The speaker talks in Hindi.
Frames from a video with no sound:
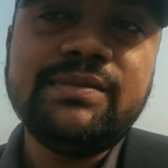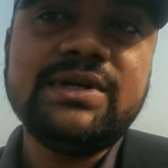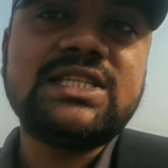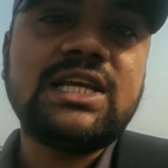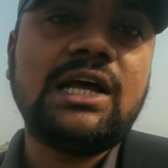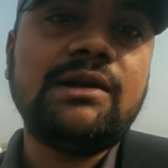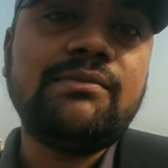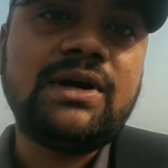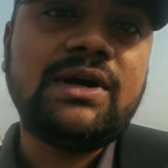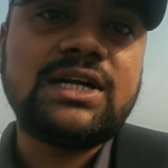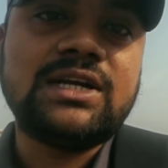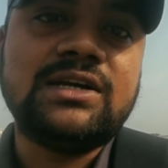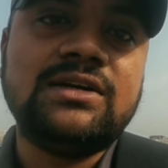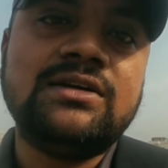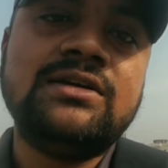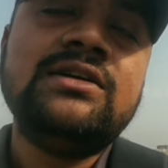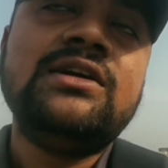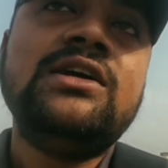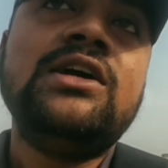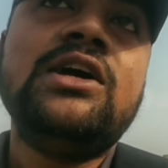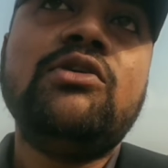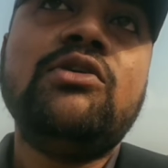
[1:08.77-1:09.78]
विशाल मठ
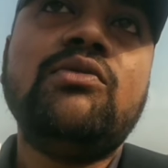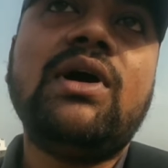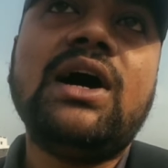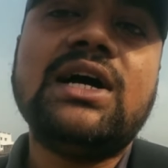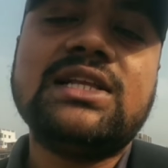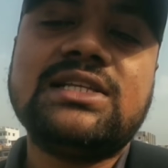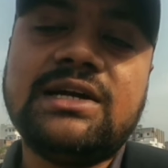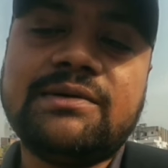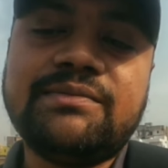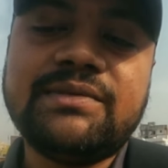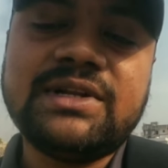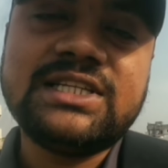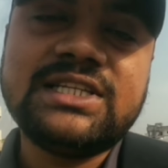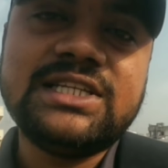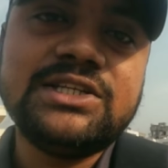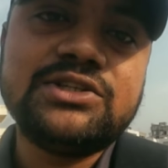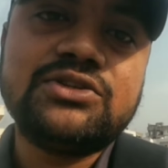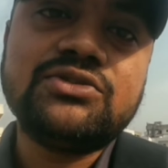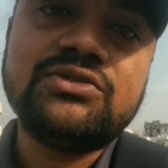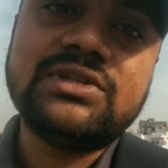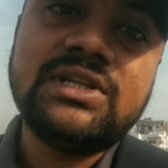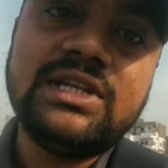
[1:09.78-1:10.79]
वहाँ से अपना
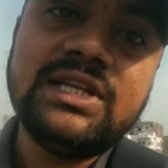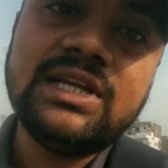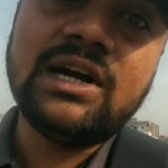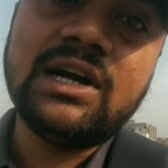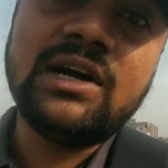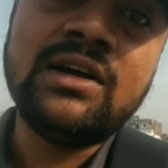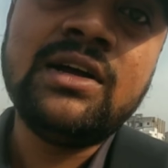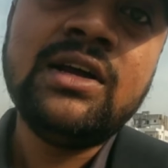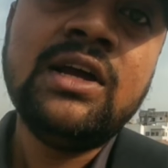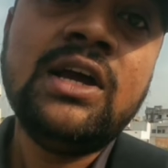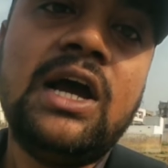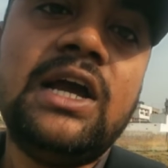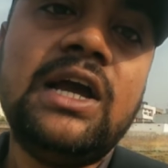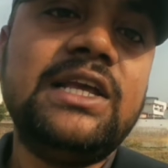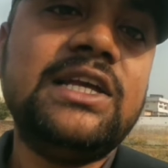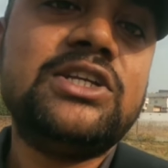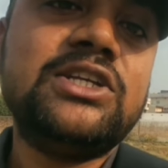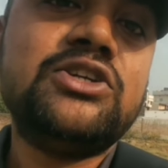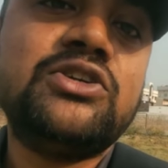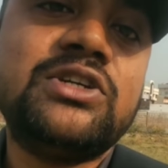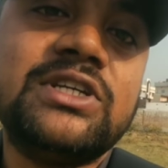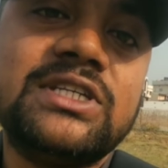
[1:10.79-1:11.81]
जीन्स उस लिया
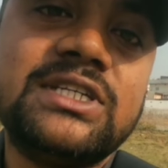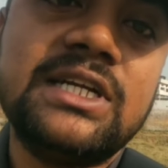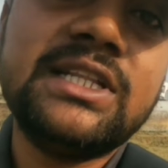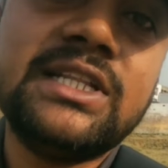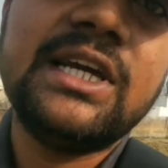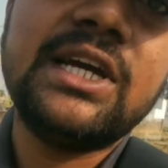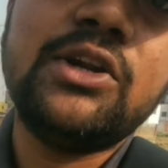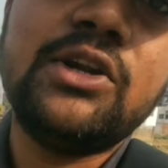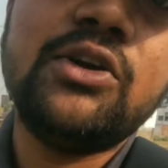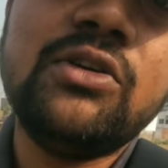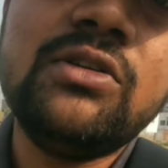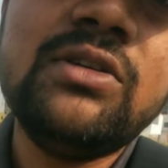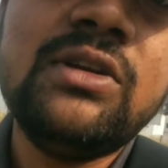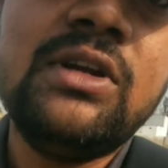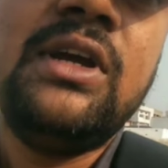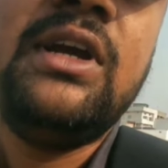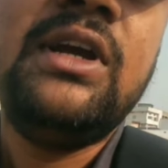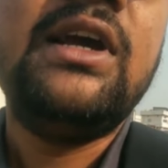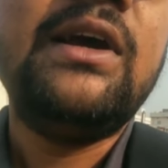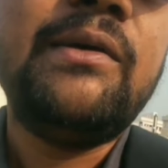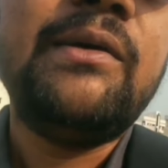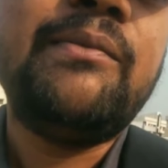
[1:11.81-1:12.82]
ये जो टी शर्ट देख रहे हो
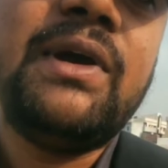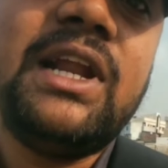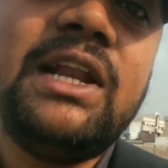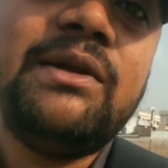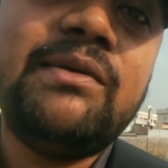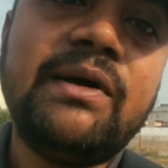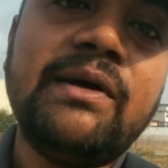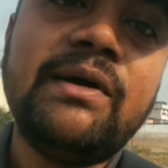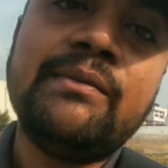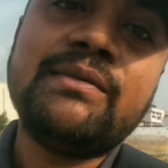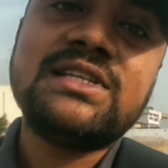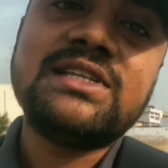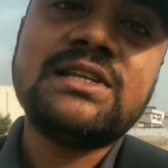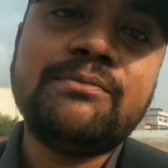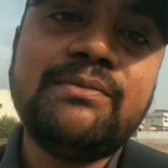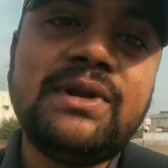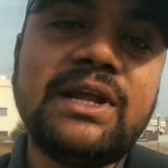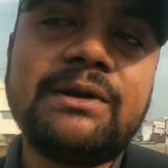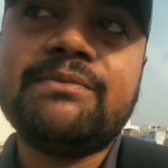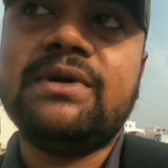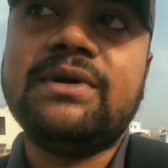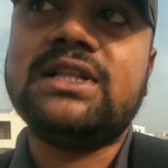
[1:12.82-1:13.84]
पहले मैं हमेशा
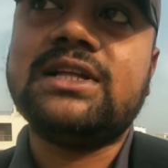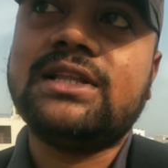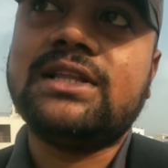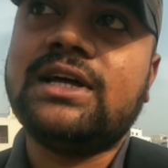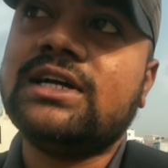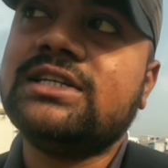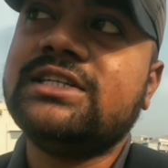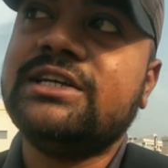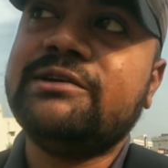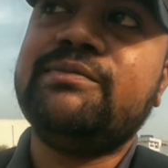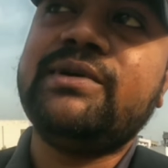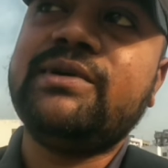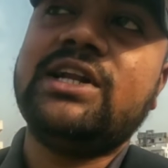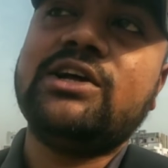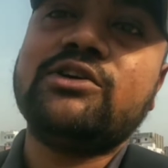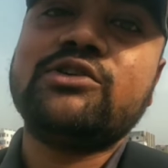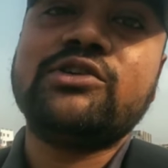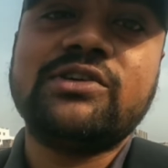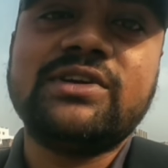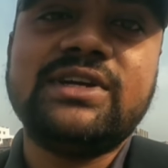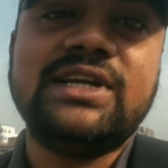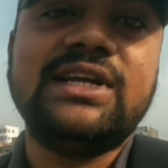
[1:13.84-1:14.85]
ब्लैक पहनता था आज ये पहना
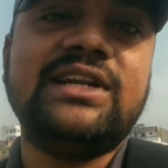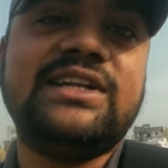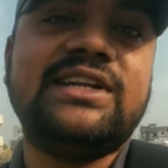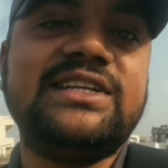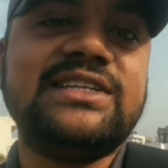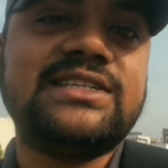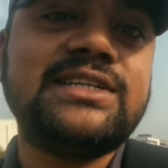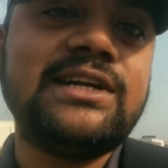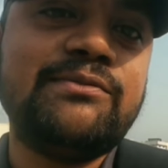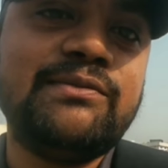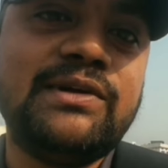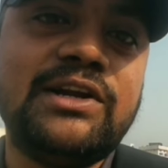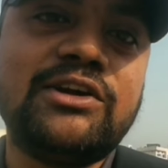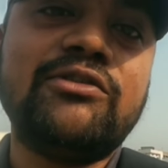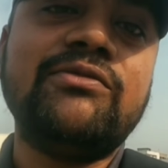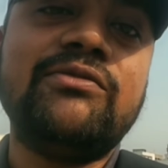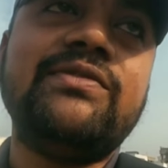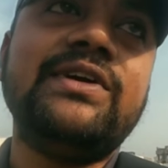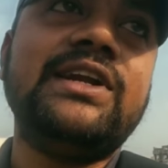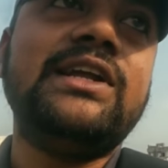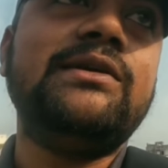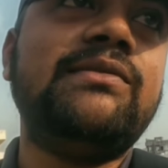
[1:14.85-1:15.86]
क्योंकि ये टी शर्ट मेरे को
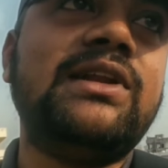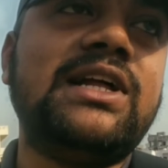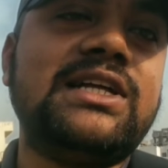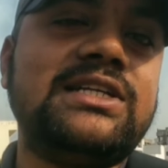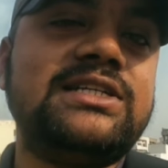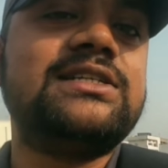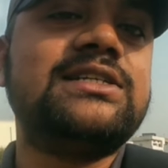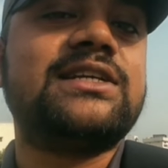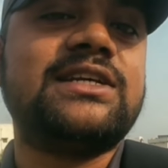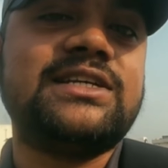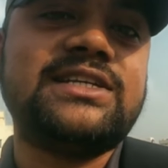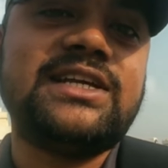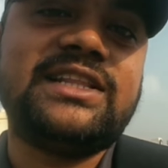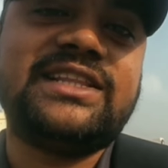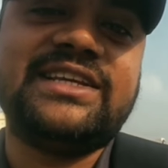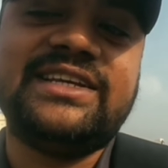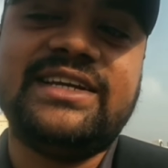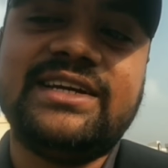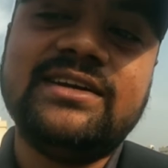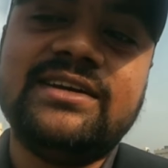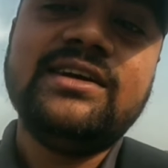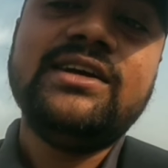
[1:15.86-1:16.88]
फ्री मिला जीन्स के साथ
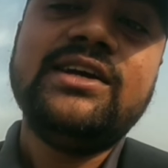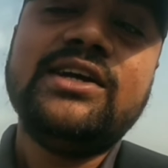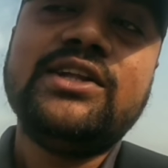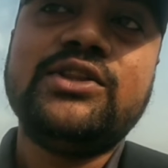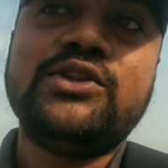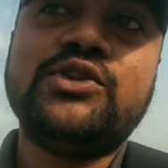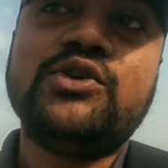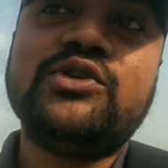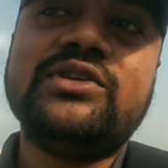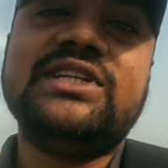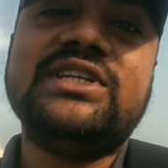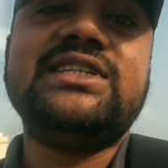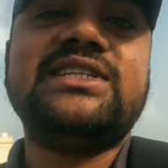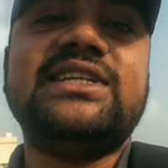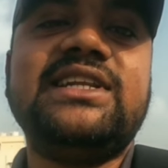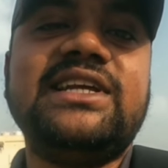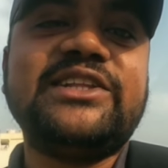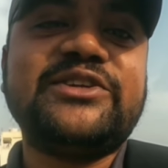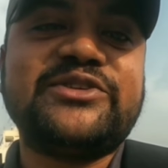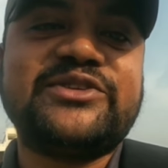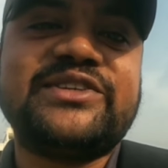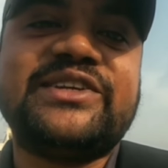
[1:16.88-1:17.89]
ही दो जीन्स
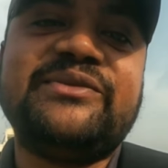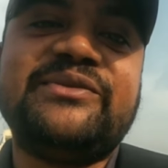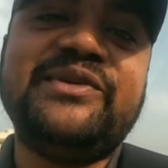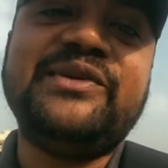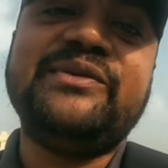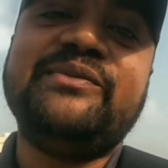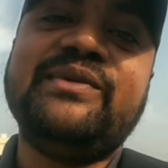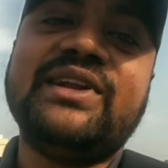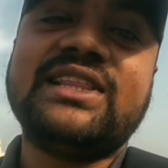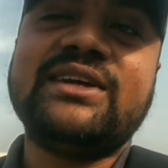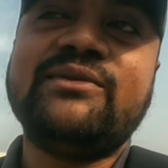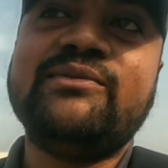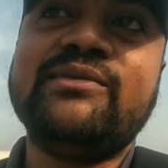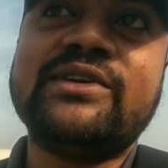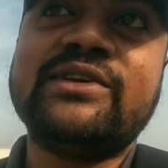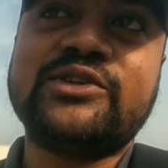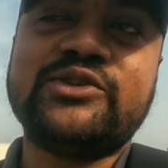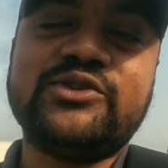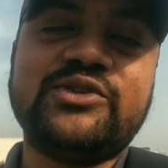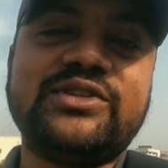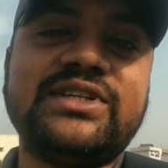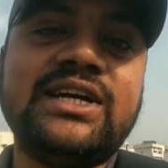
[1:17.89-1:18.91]
लिया था उसके साथ फ्री मिला था मैंने
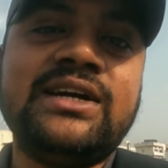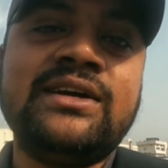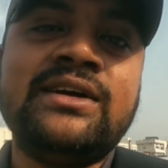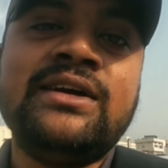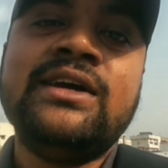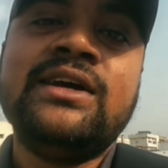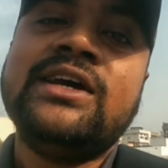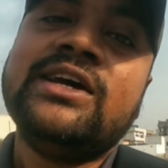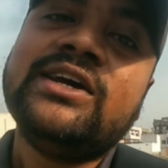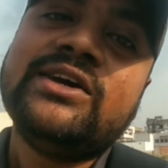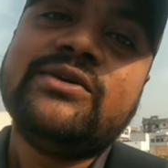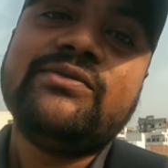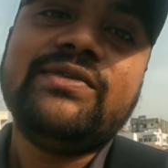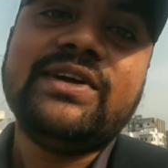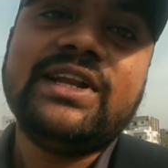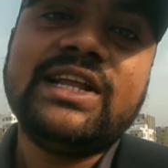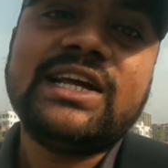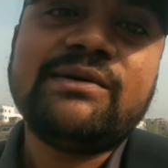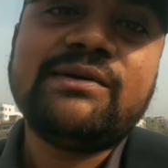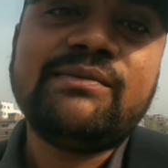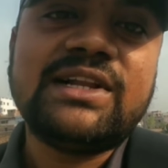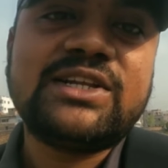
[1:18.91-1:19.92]
सोचा
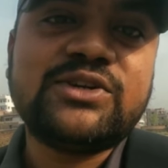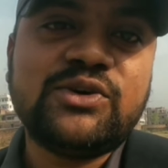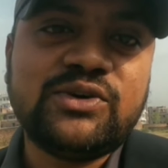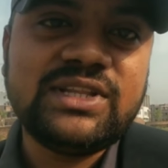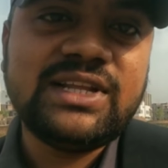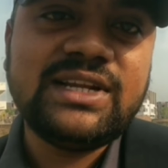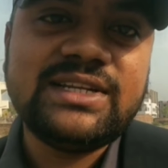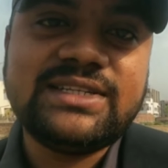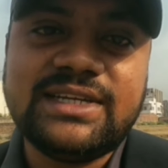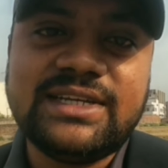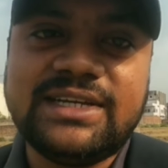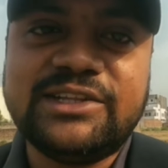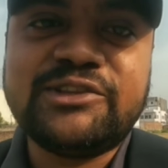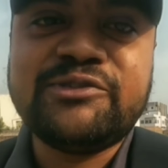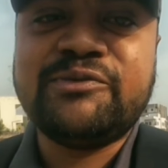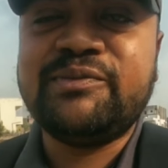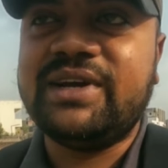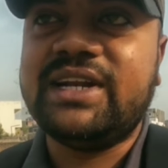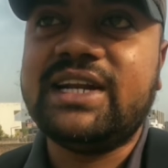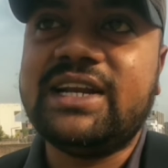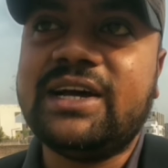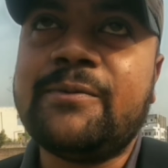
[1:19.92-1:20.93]
फ्री का माल छोड़ना नहीं चाहिए तो
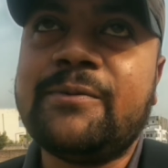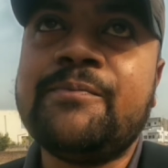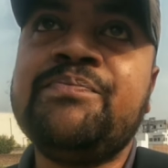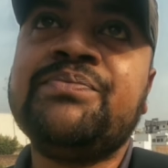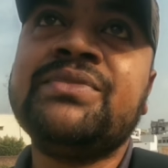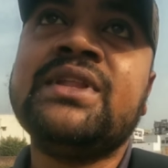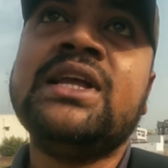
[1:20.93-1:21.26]
पहन लाऊँ